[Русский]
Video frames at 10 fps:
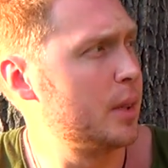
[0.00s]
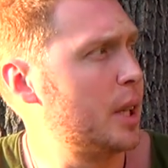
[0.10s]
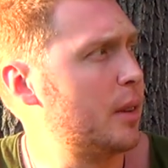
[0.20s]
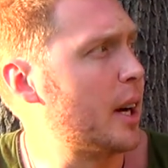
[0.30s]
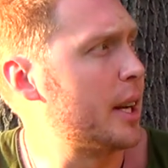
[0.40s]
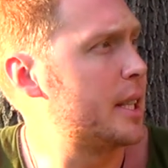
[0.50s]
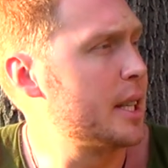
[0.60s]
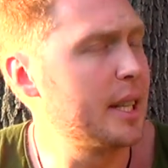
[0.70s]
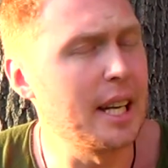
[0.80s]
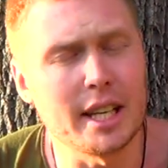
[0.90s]
не говорить
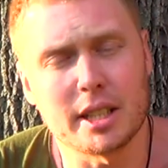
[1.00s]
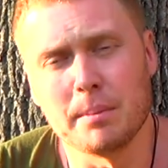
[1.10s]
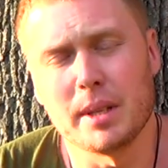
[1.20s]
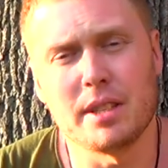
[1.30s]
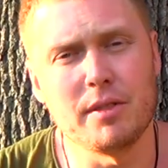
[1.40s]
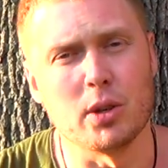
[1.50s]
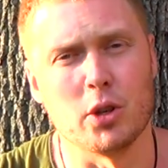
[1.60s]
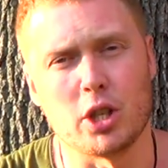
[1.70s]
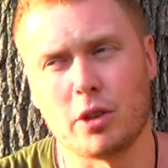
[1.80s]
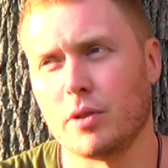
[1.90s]
тебе никаких то
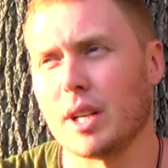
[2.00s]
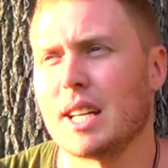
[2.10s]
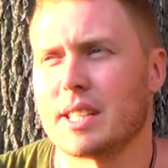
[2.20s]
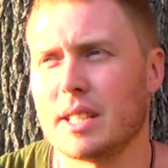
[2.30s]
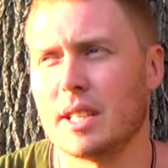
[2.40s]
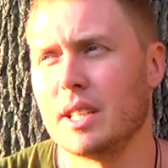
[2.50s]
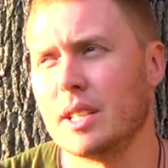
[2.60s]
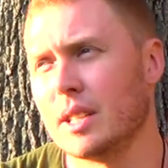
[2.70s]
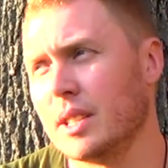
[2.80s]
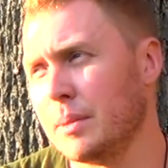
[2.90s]
мотивирующих фраз,
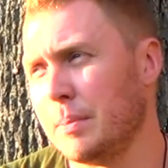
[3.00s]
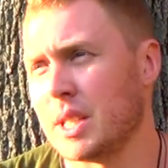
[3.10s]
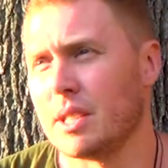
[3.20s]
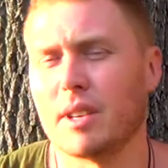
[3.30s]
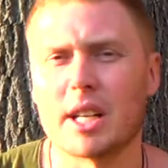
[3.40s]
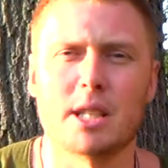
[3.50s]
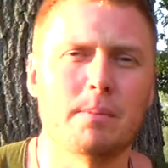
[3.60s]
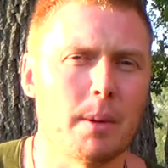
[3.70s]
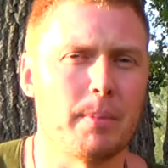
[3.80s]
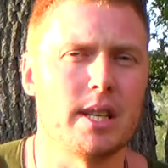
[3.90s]
не призывать
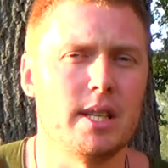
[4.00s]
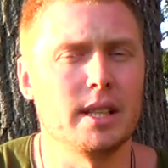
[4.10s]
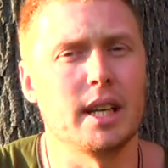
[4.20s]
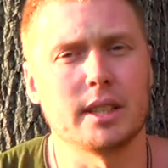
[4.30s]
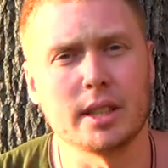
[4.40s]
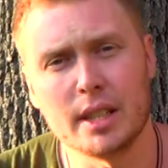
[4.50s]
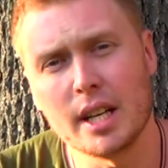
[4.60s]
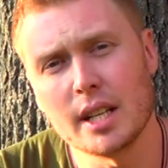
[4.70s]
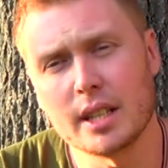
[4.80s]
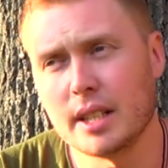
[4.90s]
тебя прийти на этот
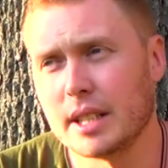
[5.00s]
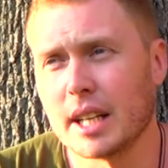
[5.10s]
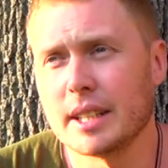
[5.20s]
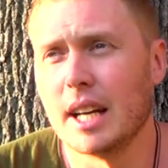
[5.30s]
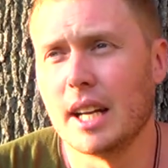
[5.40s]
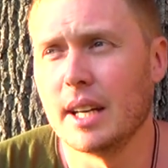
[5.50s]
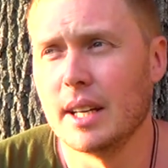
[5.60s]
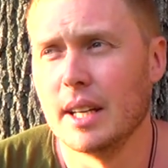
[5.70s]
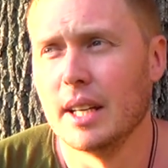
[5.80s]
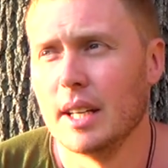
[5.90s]
тренинг и так далее.
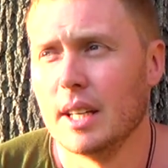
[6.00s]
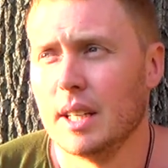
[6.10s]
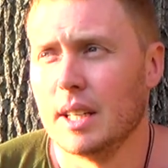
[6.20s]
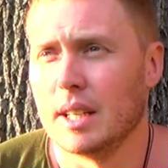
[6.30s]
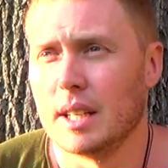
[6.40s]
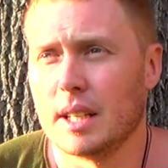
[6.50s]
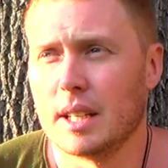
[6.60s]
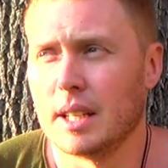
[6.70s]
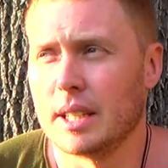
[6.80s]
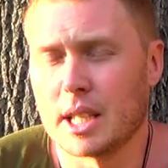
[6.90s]

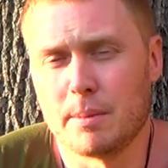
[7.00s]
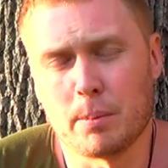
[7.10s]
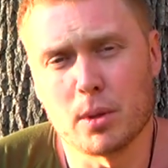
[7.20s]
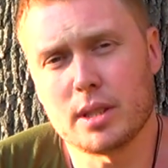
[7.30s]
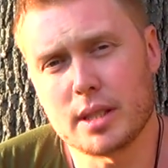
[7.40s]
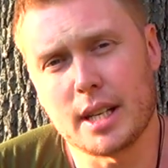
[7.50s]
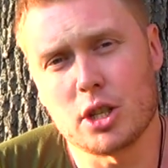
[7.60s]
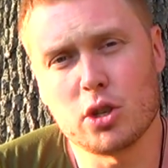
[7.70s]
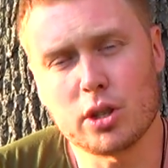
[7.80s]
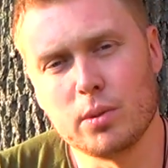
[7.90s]
Э, я тебе просто
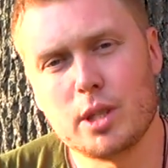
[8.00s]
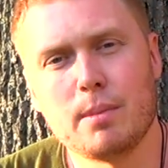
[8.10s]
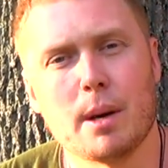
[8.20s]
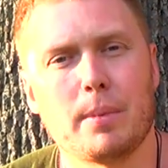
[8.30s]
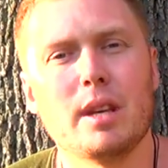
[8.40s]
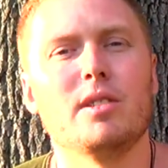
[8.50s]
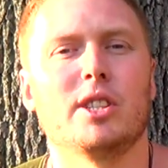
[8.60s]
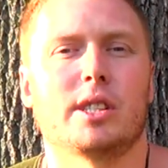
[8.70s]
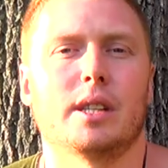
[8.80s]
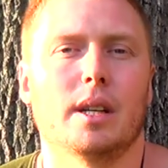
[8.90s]
скажу, что у тебя
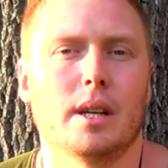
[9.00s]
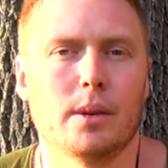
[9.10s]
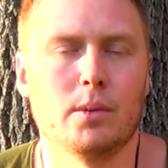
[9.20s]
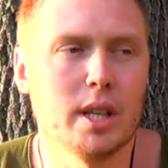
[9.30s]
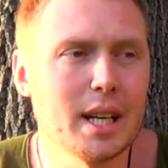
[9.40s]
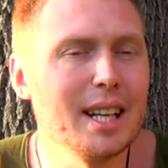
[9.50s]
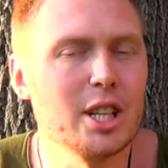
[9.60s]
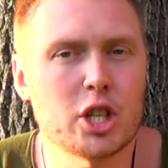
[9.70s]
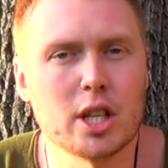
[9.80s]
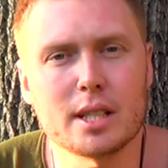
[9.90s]
появился
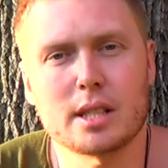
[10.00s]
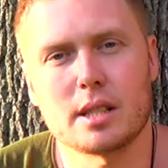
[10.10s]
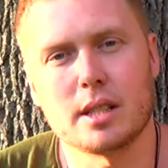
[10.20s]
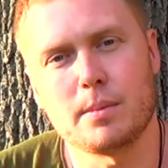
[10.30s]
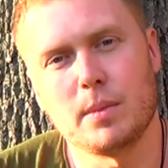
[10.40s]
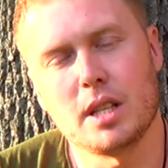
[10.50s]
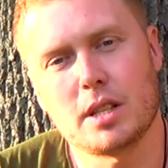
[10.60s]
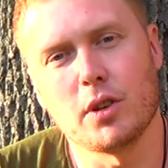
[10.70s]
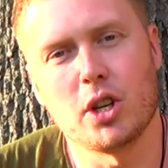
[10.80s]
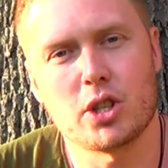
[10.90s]
уникальный шанс изменить
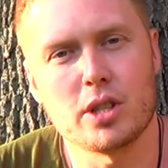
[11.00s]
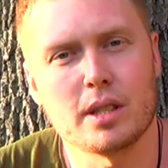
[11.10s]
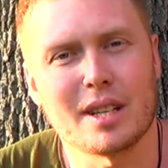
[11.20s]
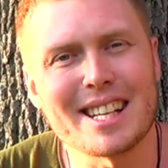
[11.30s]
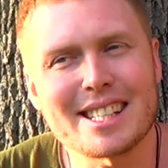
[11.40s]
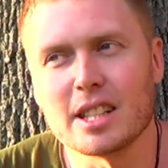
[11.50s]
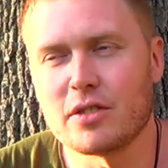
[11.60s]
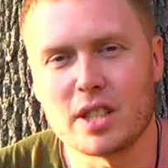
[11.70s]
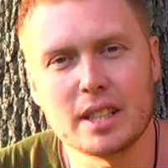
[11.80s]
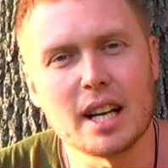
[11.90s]
свою жизнь, раз и
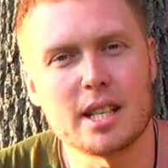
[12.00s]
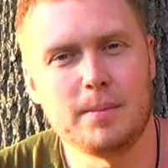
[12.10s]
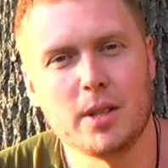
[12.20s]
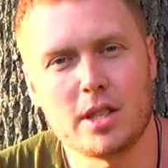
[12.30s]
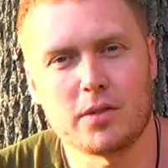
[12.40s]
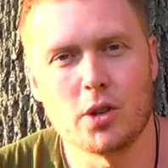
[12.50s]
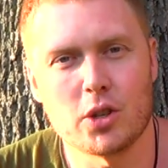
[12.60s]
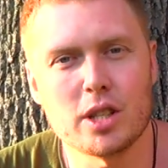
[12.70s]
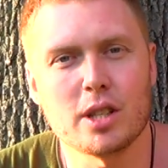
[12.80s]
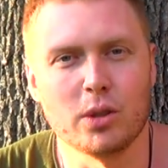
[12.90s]
навсегда изменить
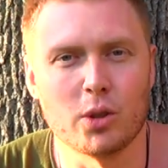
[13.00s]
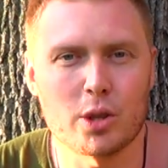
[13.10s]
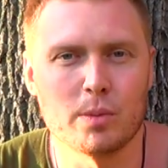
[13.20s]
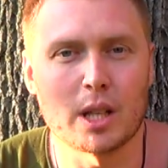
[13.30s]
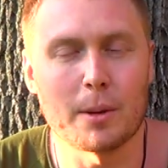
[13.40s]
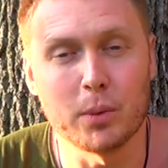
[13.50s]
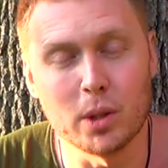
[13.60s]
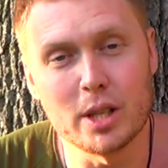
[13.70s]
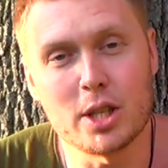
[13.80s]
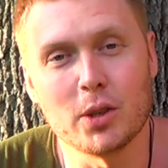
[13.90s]
свою жизнь к лучшему,
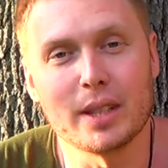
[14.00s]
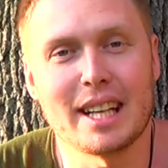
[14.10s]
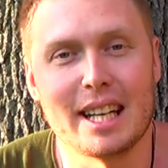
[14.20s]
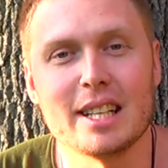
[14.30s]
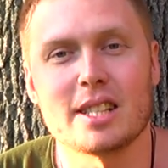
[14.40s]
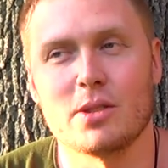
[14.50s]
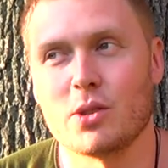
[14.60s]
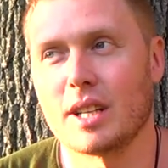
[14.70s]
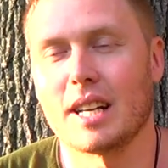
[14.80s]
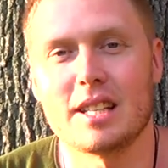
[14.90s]
наполнить ее наконец-то
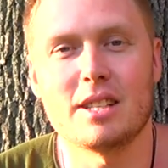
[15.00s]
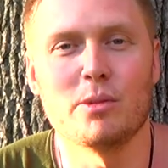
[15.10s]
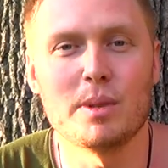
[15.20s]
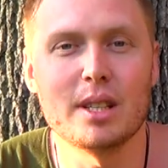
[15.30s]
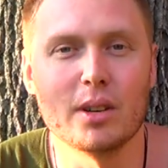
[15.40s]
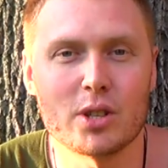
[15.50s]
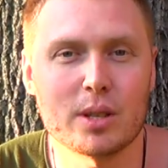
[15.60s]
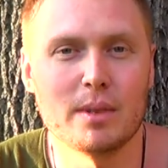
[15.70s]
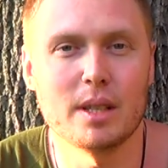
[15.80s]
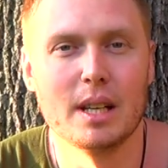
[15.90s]
уже красивыми
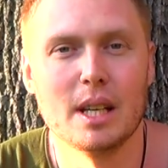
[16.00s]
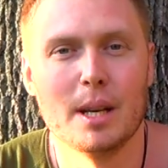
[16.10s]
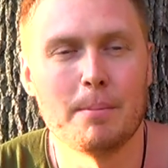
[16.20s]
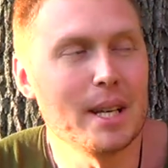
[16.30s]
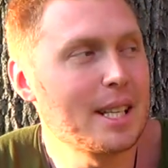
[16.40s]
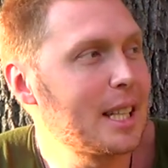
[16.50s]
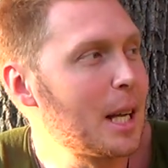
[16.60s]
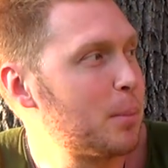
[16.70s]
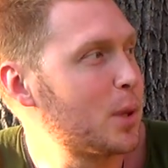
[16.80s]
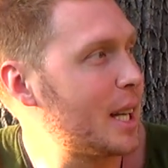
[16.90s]
девушками
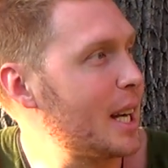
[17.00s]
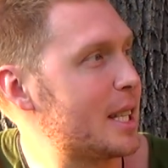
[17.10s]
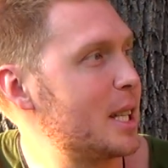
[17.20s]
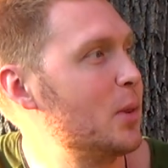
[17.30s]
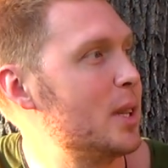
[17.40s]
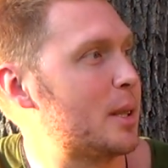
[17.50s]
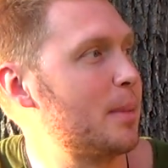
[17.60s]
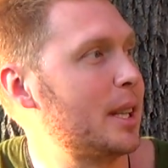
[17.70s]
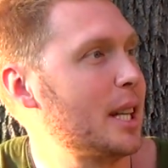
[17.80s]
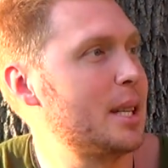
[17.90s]
перестать пускать слюни,
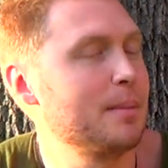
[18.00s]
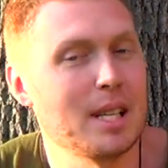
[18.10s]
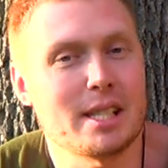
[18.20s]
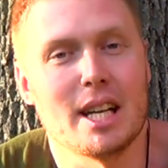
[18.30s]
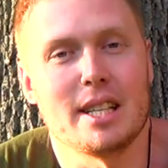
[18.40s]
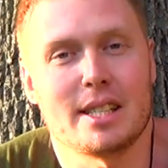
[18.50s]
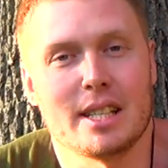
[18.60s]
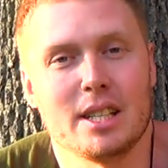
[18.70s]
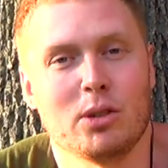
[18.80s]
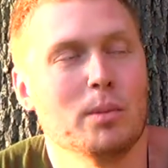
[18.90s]
смотреть им на
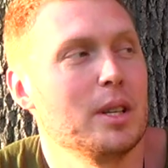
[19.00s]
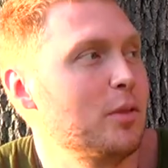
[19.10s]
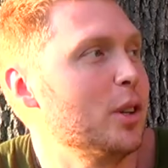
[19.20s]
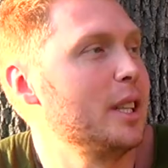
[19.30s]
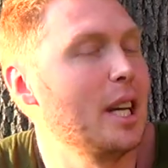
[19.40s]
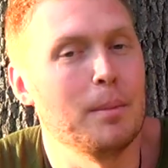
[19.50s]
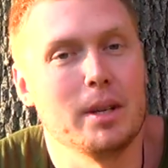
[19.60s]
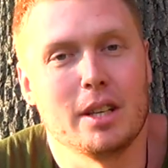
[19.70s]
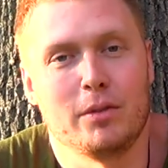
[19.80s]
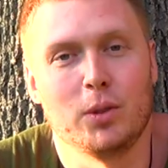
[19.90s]
задницы и думать, вот я
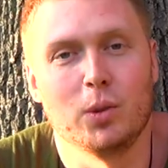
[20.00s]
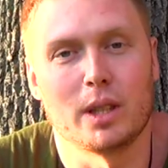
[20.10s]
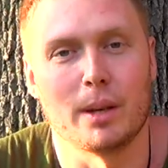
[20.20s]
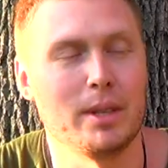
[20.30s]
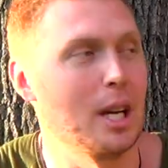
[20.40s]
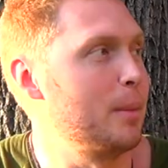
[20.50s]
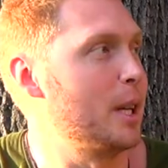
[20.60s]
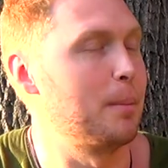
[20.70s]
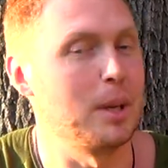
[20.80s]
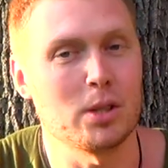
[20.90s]
бы ей вдул, там, я бы
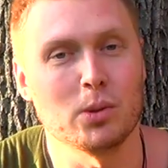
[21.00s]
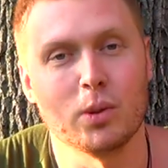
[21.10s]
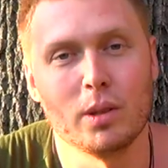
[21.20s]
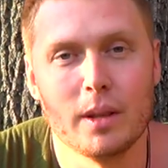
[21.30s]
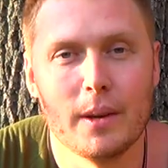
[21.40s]
ей присунул.